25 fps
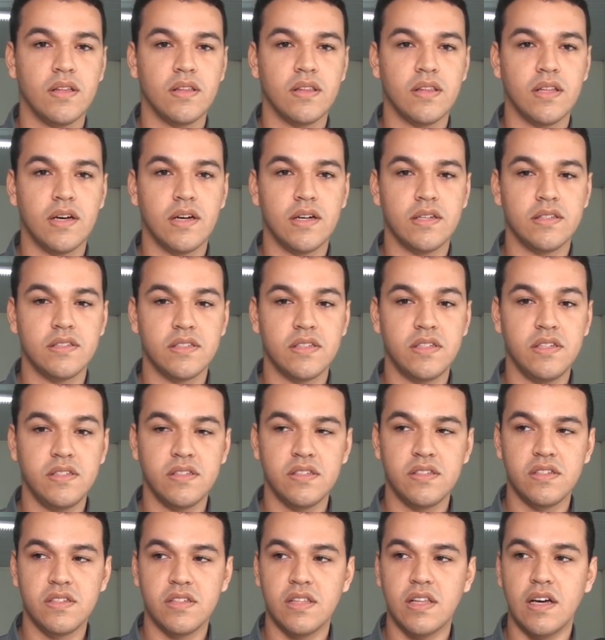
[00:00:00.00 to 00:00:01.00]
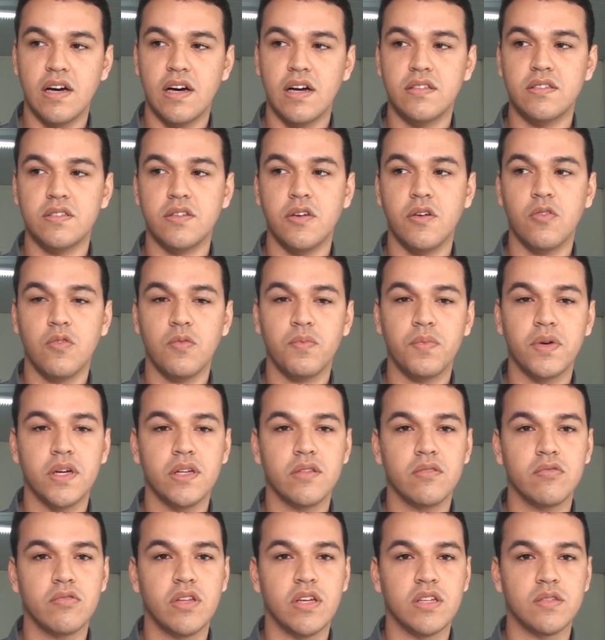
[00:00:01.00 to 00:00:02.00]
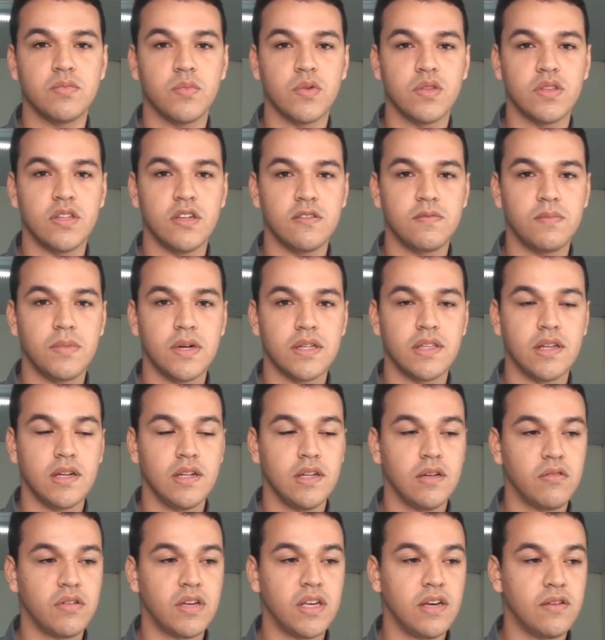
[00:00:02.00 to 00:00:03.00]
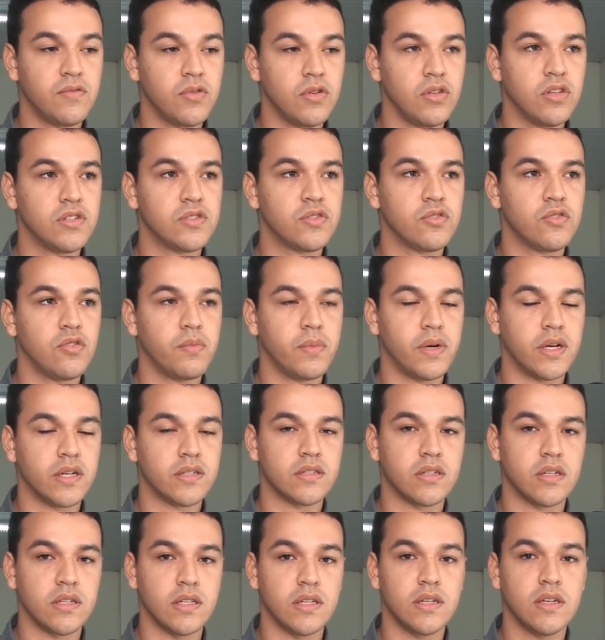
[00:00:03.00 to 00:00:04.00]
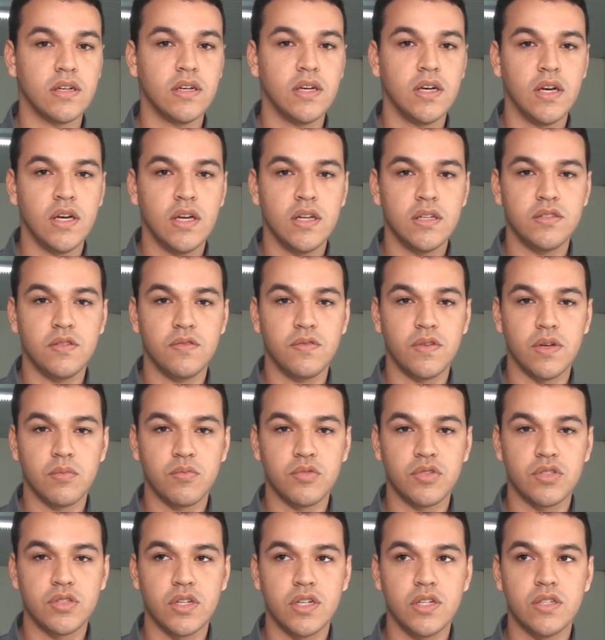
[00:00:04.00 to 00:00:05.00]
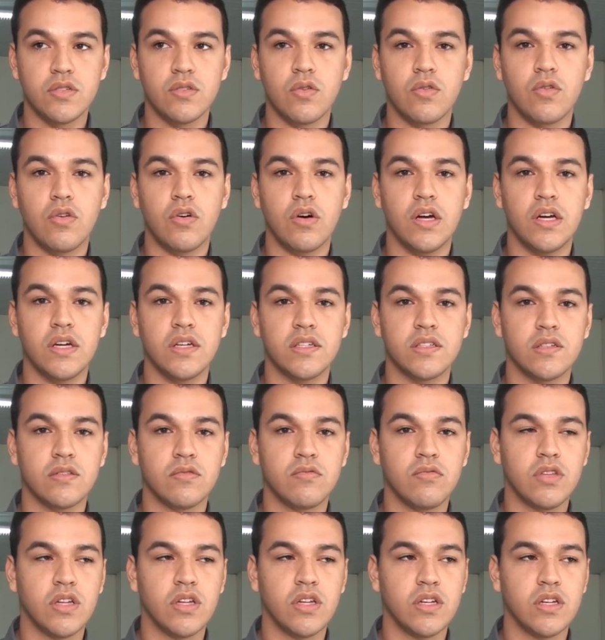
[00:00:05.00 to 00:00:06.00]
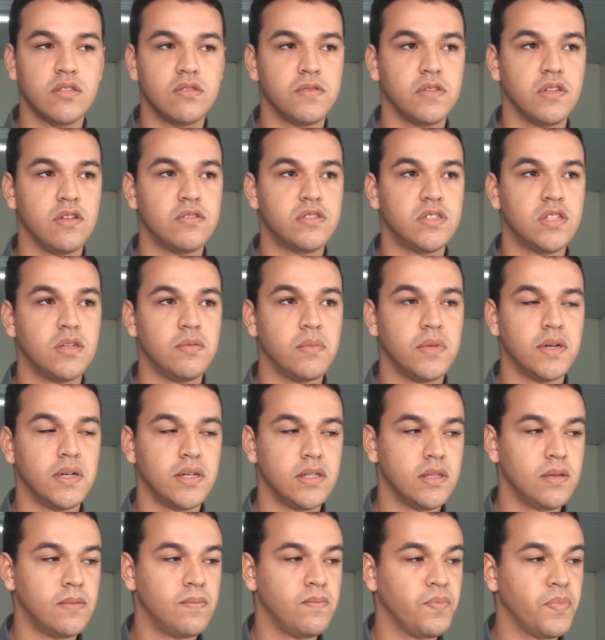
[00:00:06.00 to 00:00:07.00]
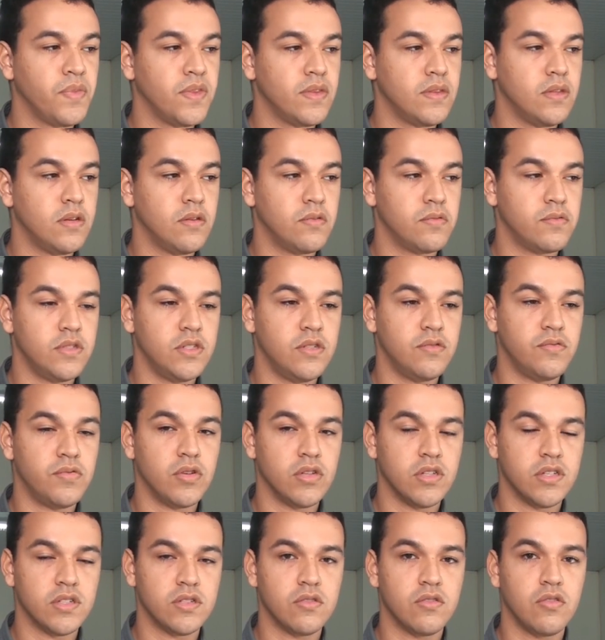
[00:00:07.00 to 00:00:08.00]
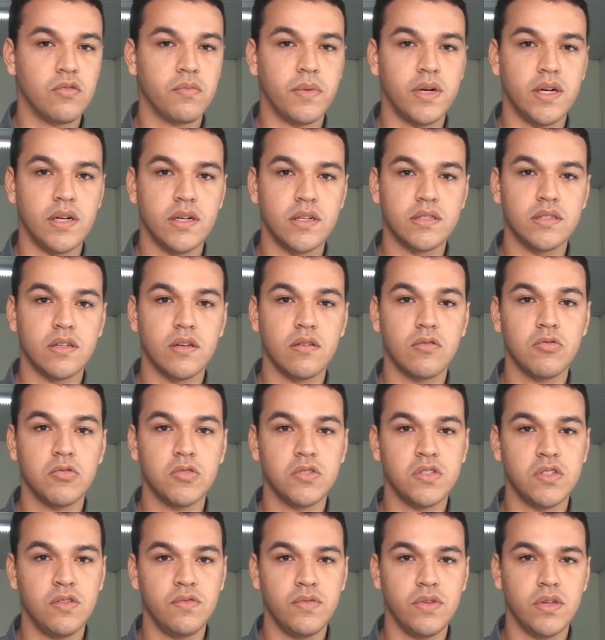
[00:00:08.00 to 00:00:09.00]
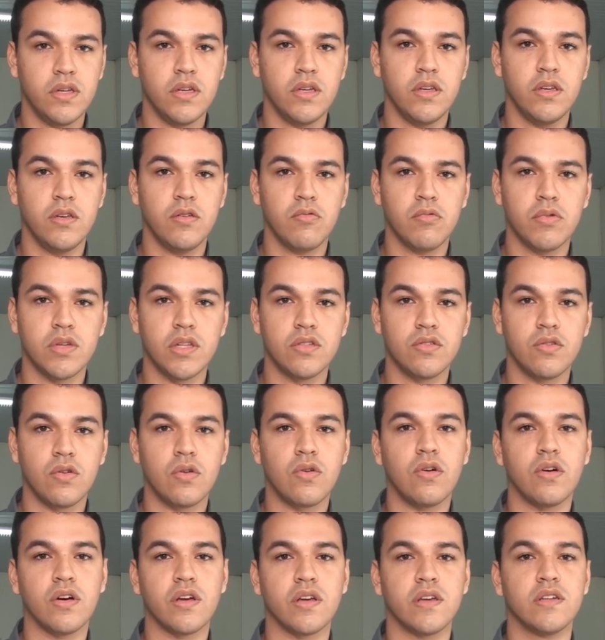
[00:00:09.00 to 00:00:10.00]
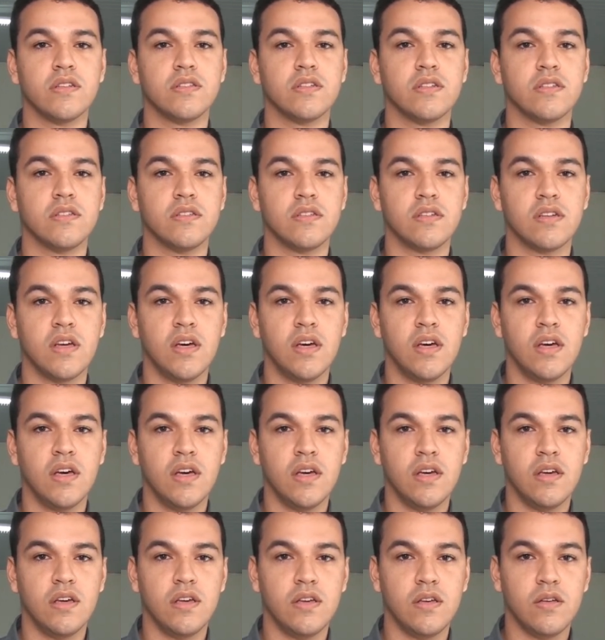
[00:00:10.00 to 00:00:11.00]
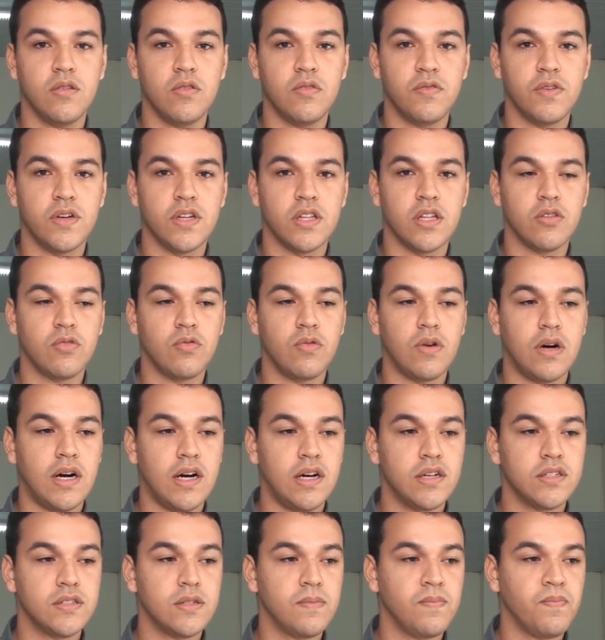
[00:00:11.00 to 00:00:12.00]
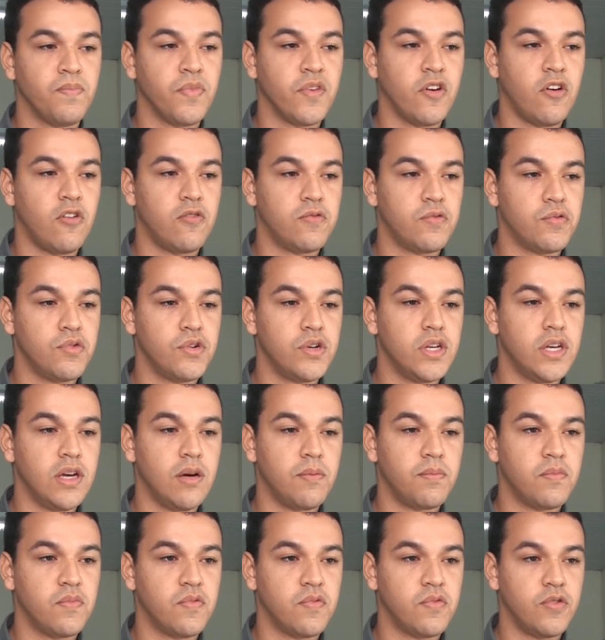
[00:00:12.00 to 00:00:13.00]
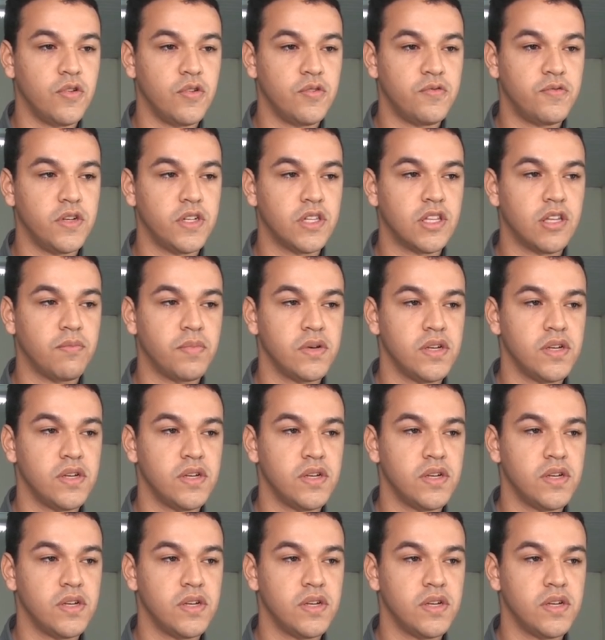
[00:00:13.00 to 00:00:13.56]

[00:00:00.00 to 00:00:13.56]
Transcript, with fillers: nas 15 cidades que compreendem o 18º Batalhão, que é a violência doméstica. Né? Tivemos três ocorrências durante o final de semana de, de violência doméstica, inclusive em uma das ocorrências em Governador Acha, foi, a, foi feita a